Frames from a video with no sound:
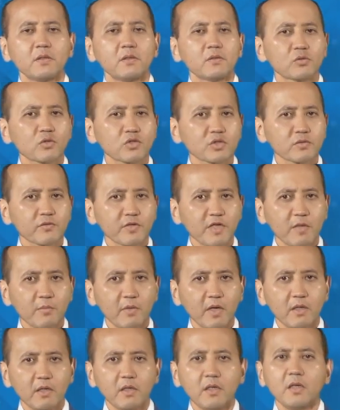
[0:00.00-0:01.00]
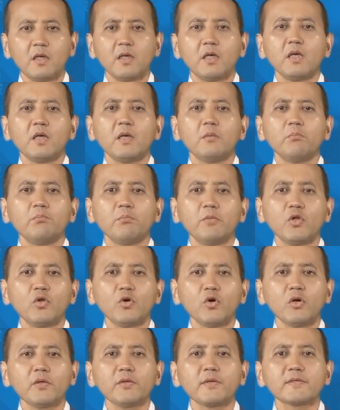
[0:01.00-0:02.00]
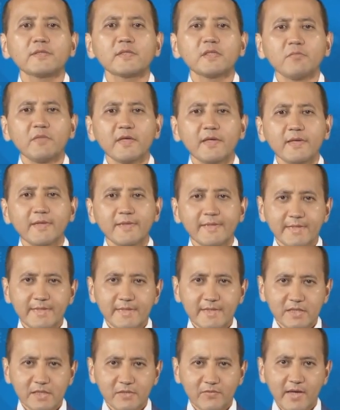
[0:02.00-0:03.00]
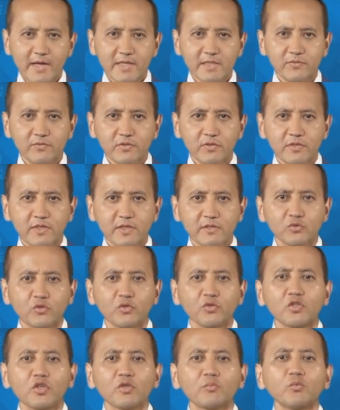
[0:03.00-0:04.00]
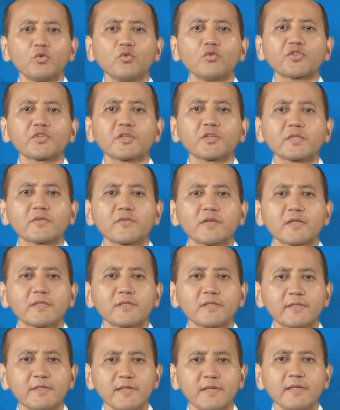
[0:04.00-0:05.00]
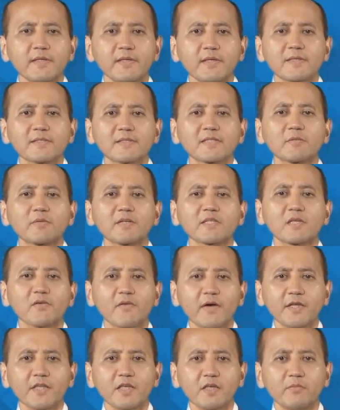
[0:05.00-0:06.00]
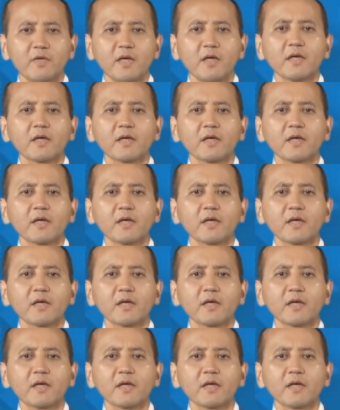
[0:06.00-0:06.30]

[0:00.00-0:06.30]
В то же время миллионы семей связывает достойное будущее своих детей с образованием,